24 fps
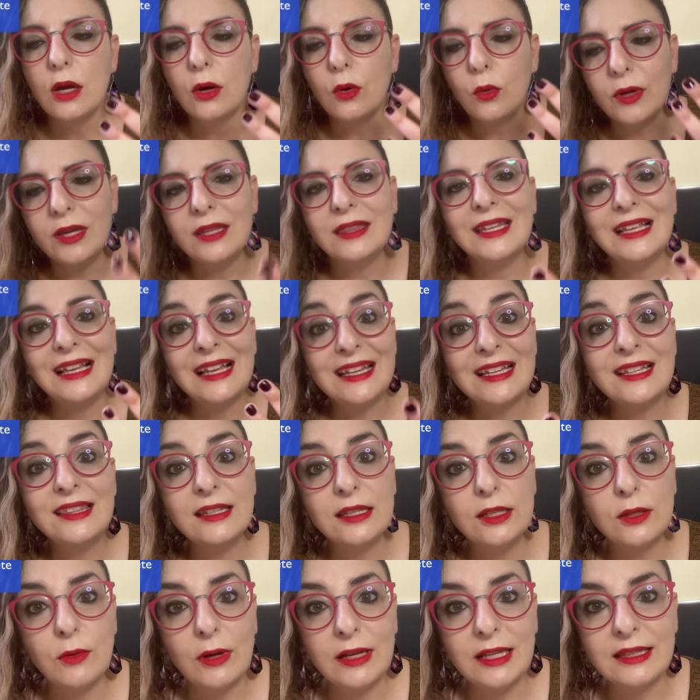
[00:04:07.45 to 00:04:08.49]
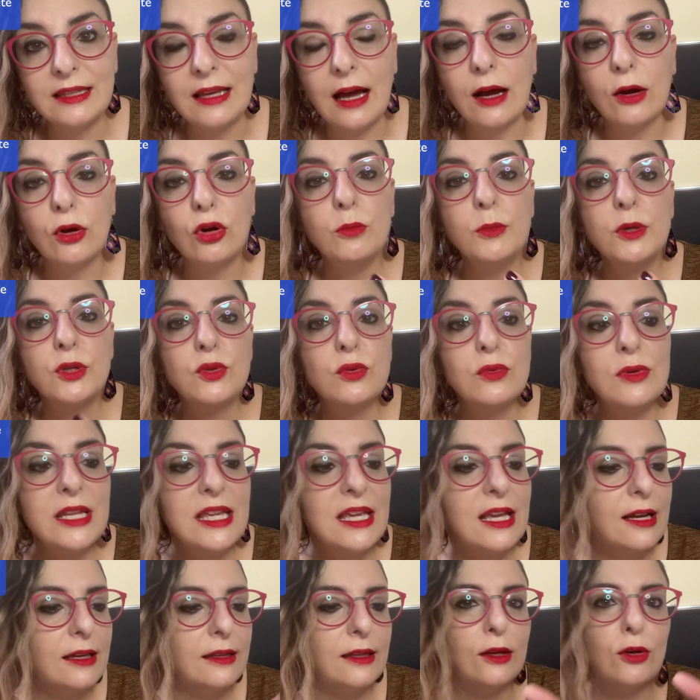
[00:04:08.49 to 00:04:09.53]
Quindi la rete di qualità, come su
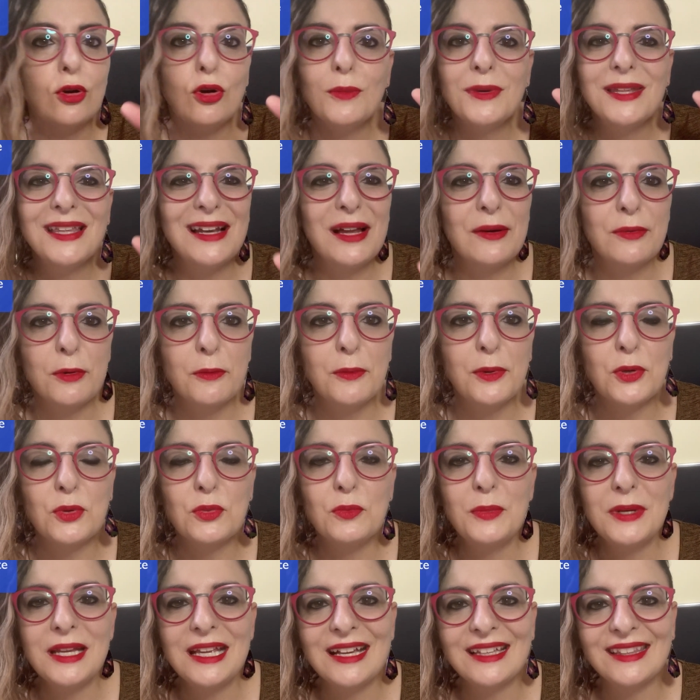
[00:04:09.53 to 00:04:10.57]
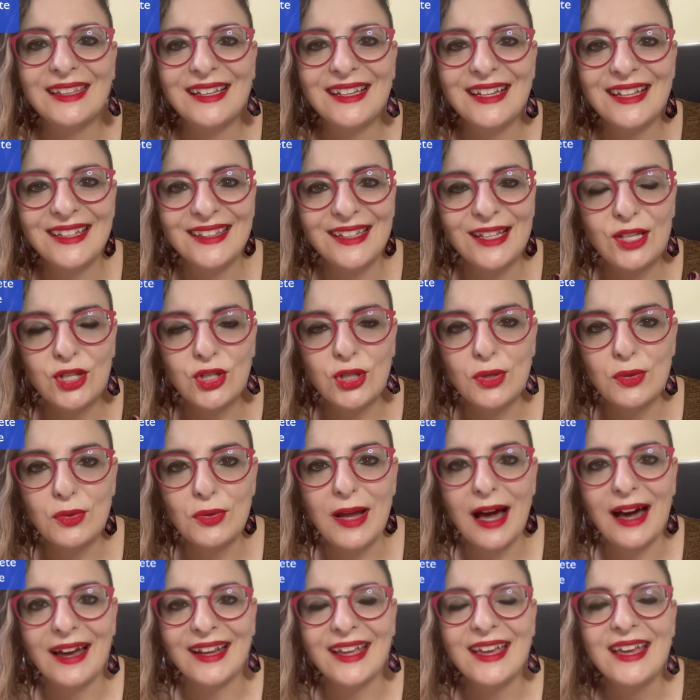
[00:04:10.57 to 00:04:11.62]
LinkedIn, come nella propria rubrica del, del
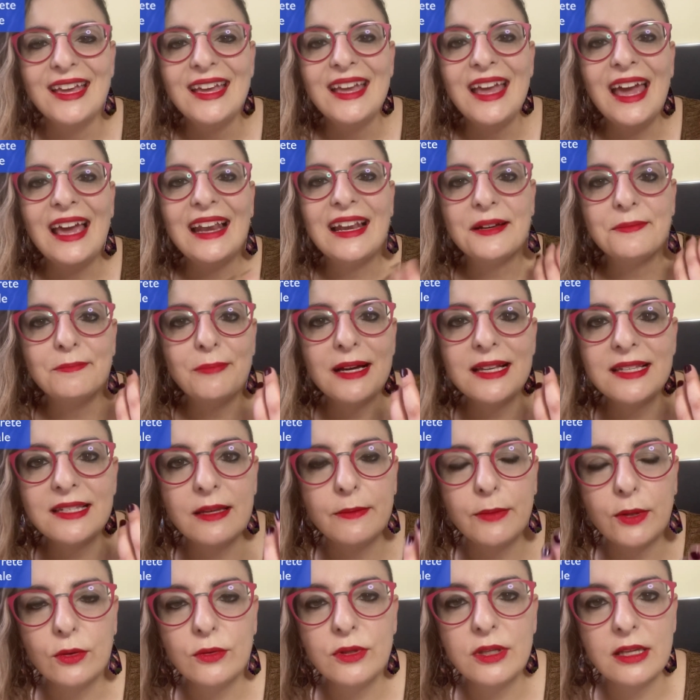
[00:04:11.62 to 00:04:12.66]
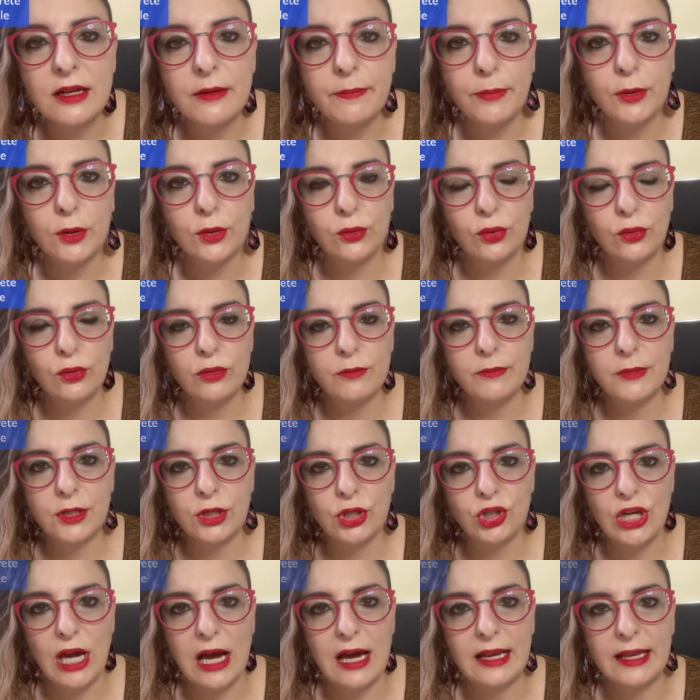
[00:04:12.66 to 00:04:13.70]
cellulare, è la base per ogni rapporto
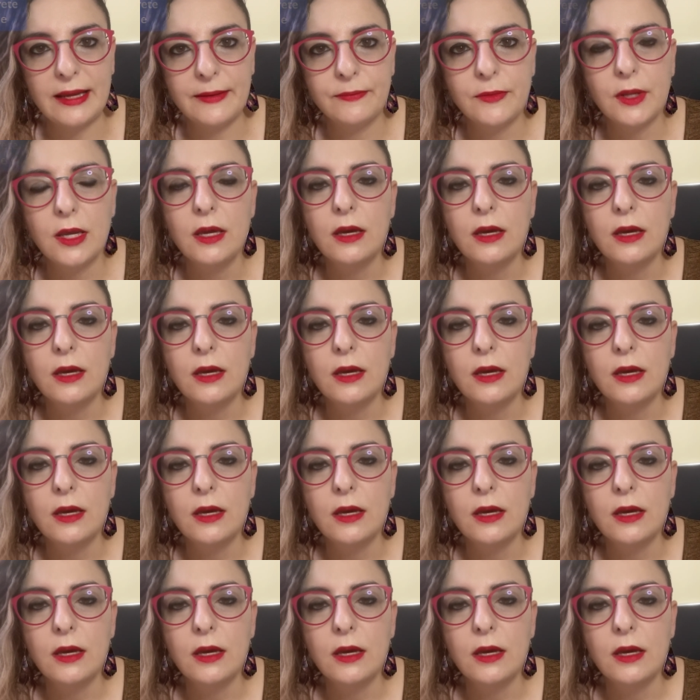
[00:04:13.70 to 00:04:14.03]
commerciale.